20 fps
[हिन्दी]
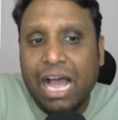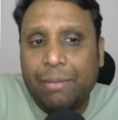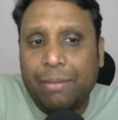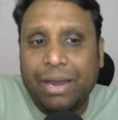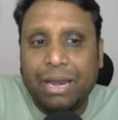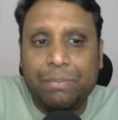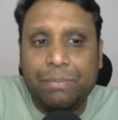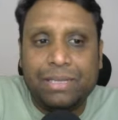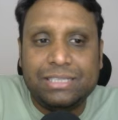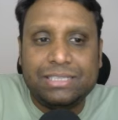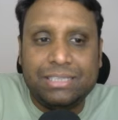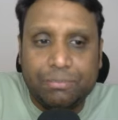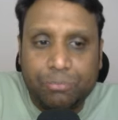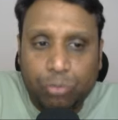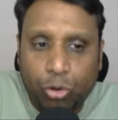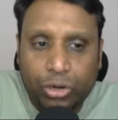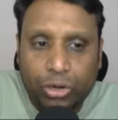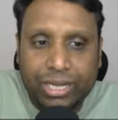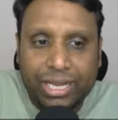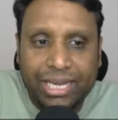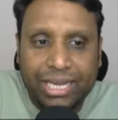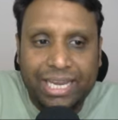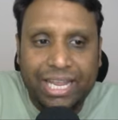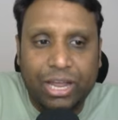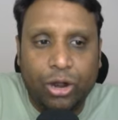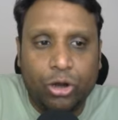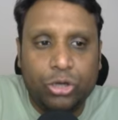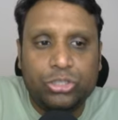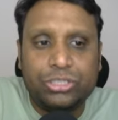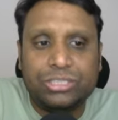हमारे पास सपोर्ट के
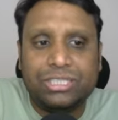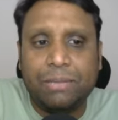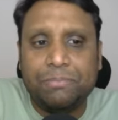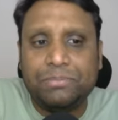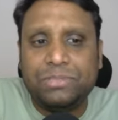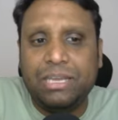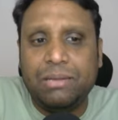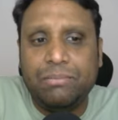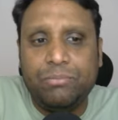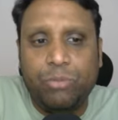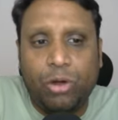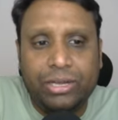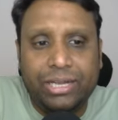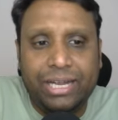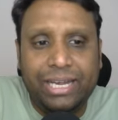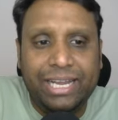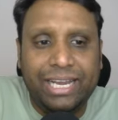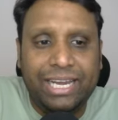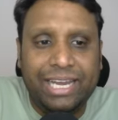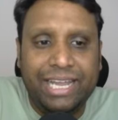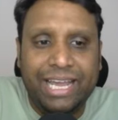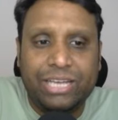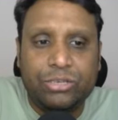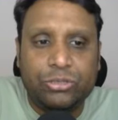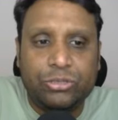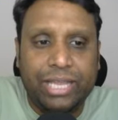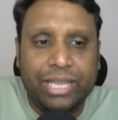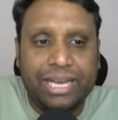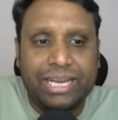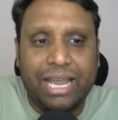लिए और जो सबसे इंपॉर्टेंट एरिया है
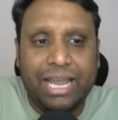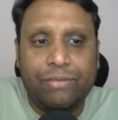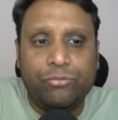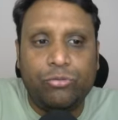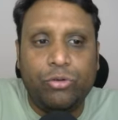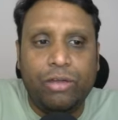जो देखना है